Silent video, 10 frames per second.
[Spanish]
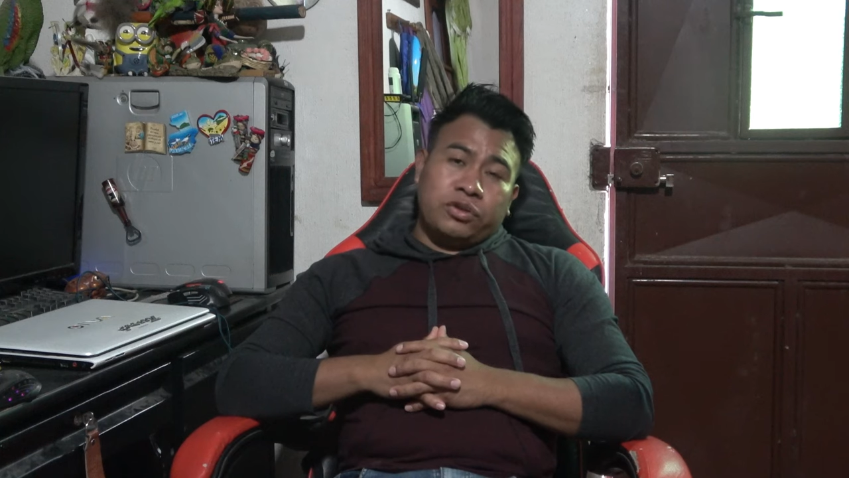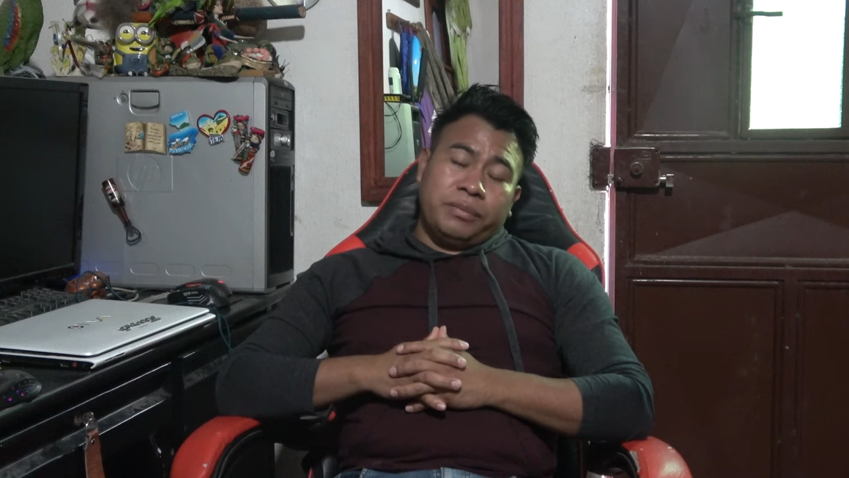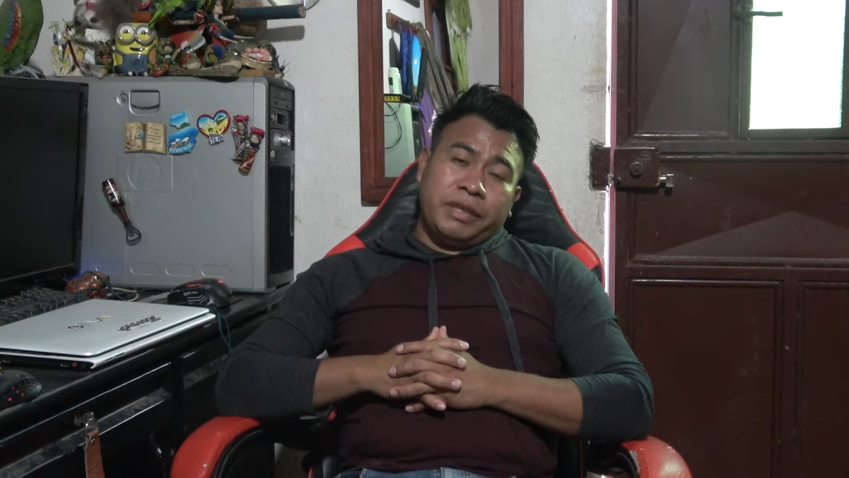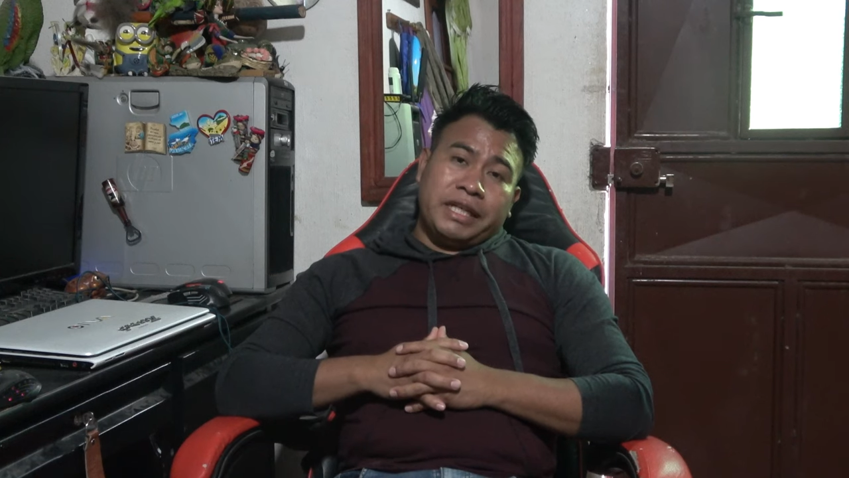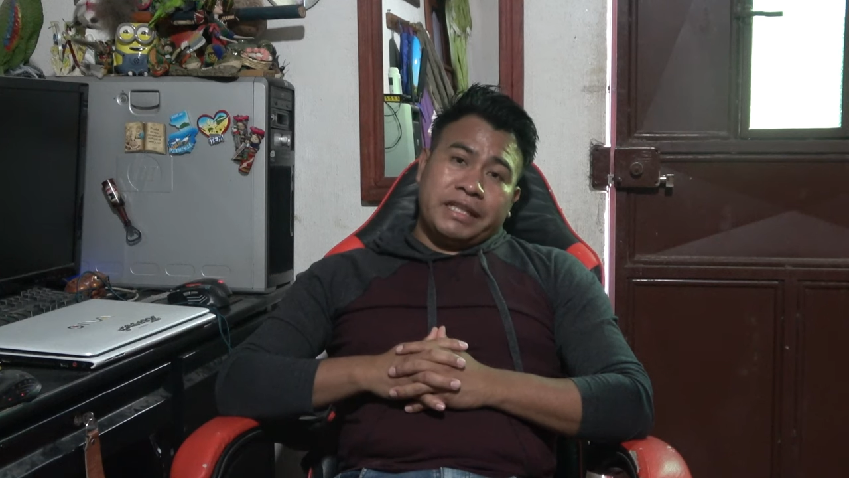
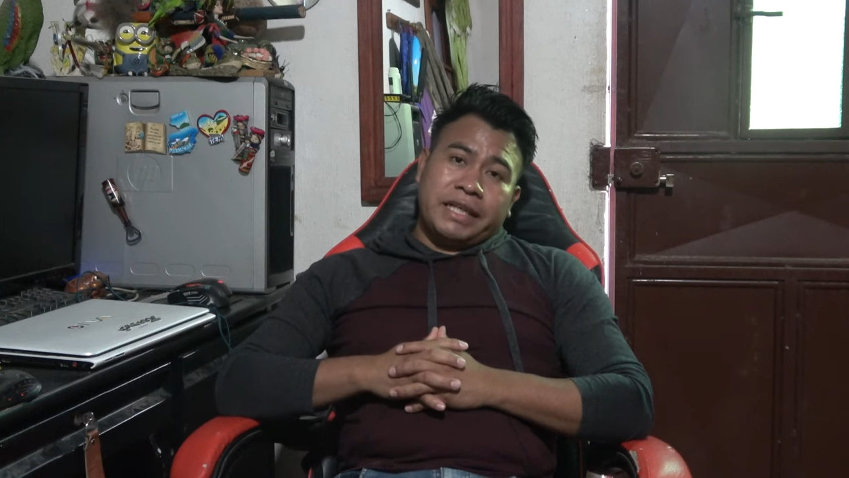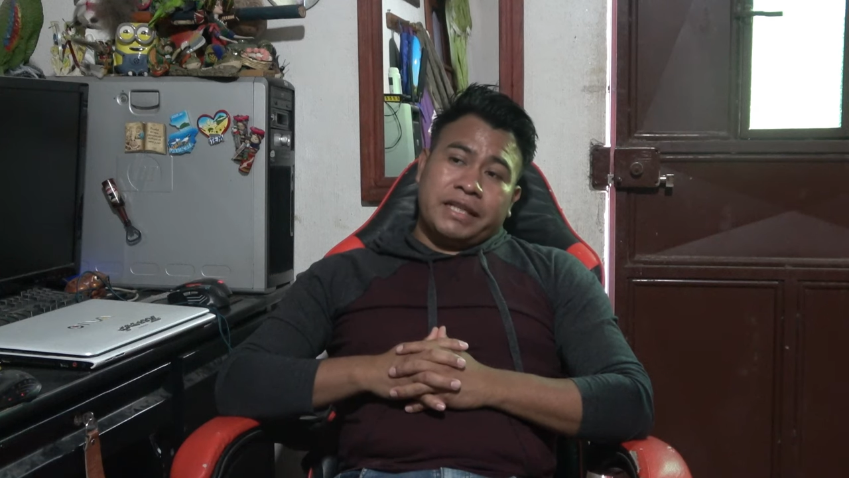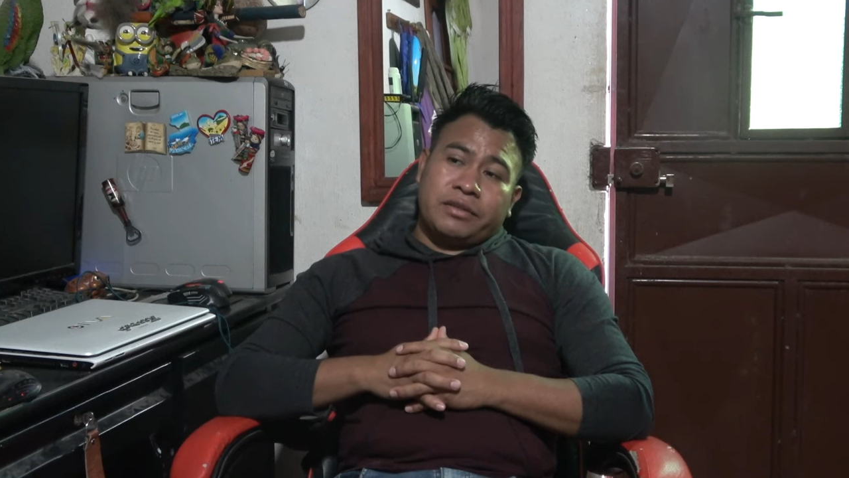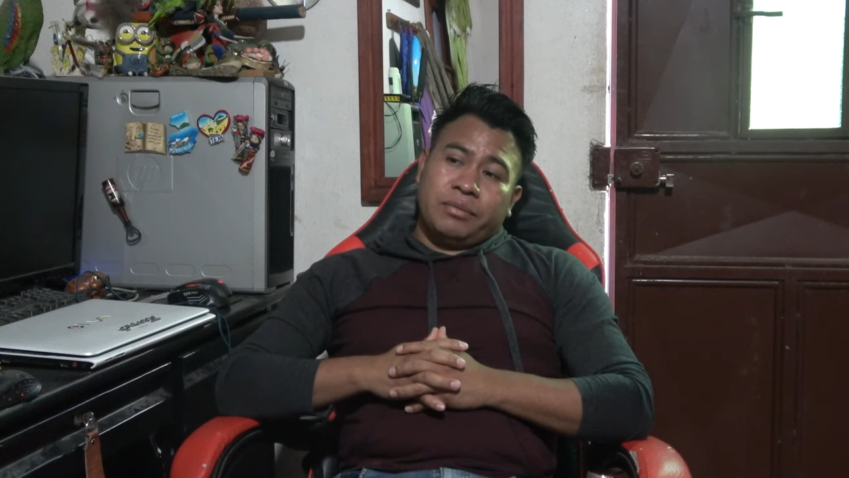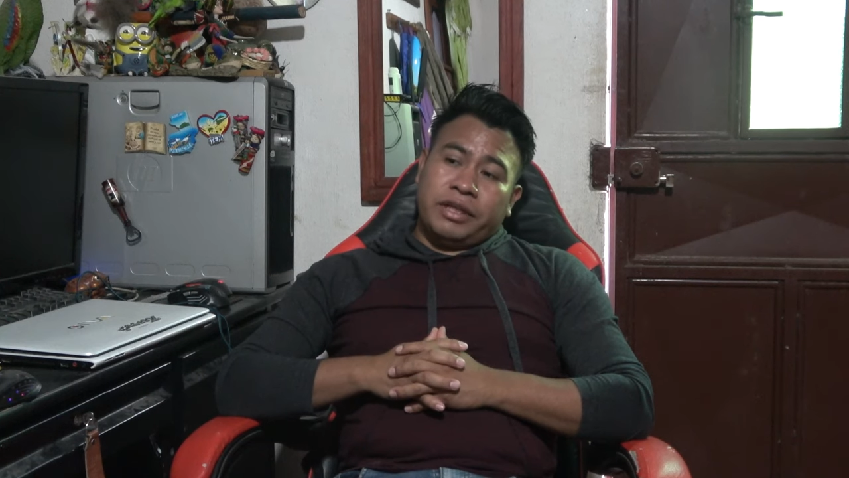8000
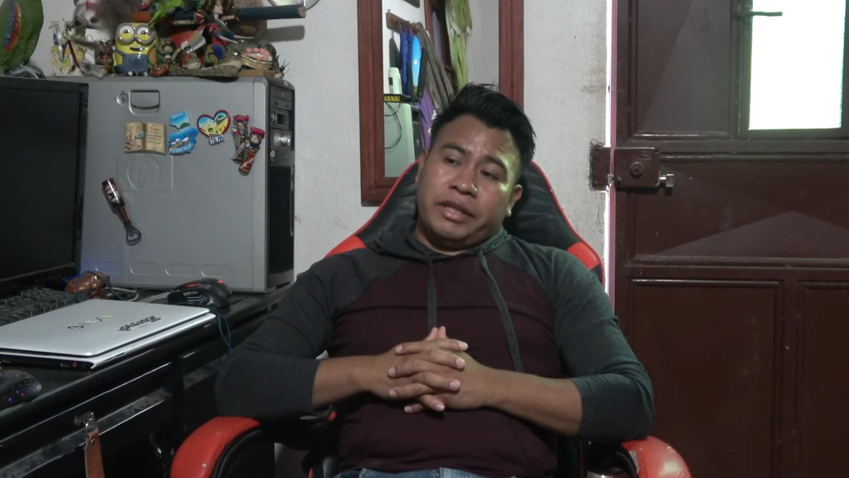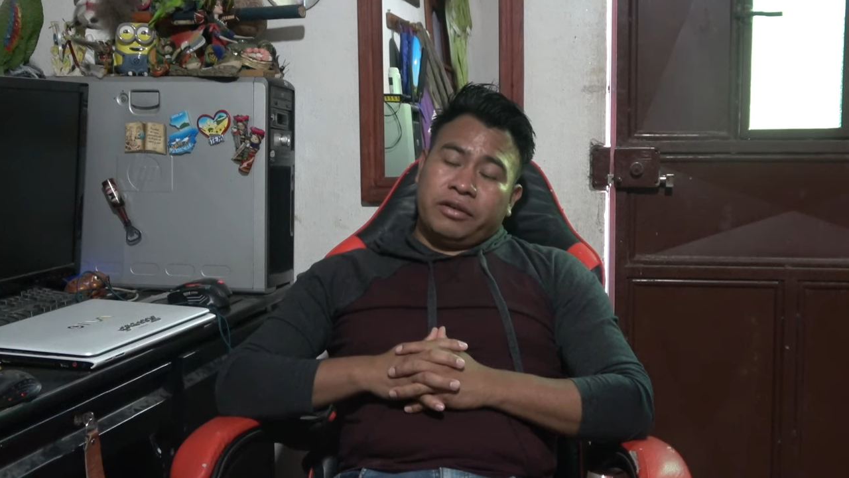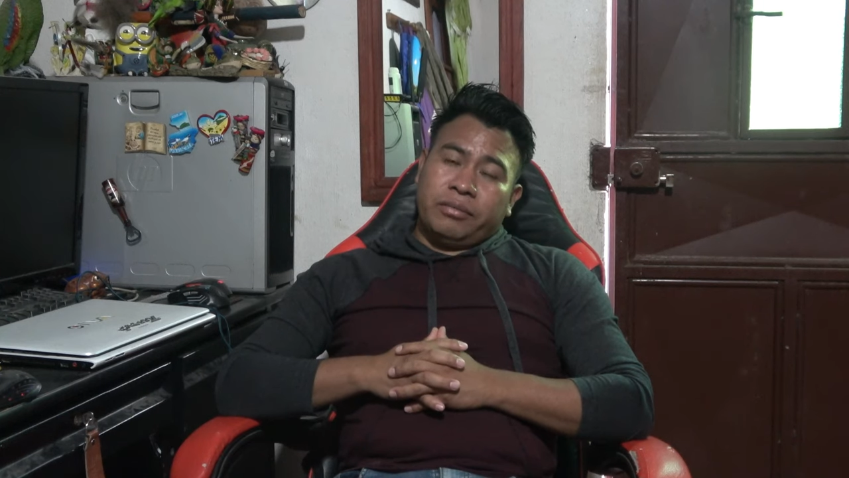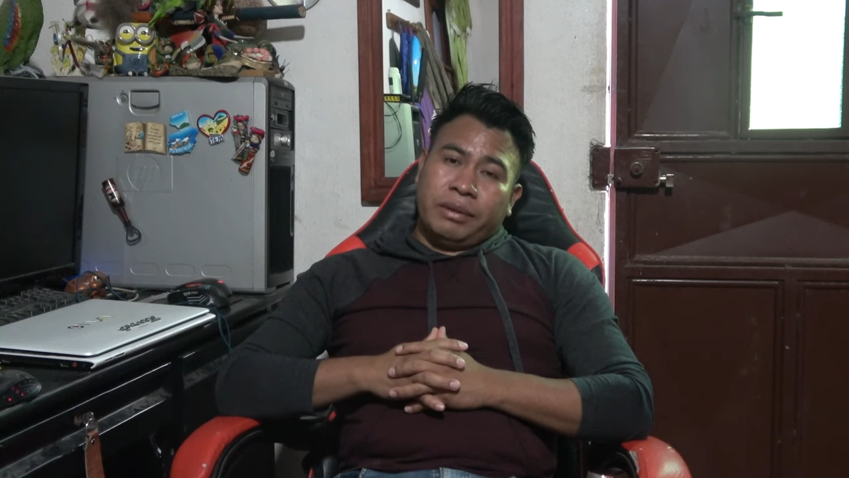quetzales, como le digo,